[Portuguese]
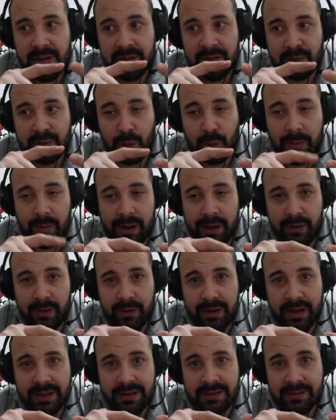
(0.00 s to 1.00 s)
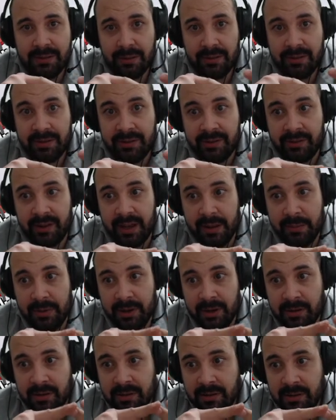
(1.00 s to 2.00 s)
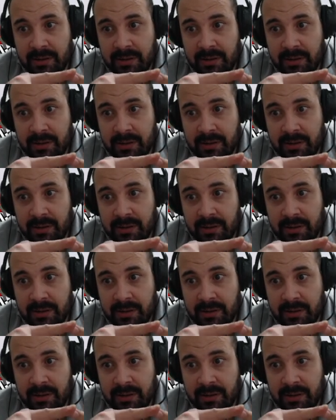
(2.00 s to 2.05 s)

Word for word: São baionetes do sistema?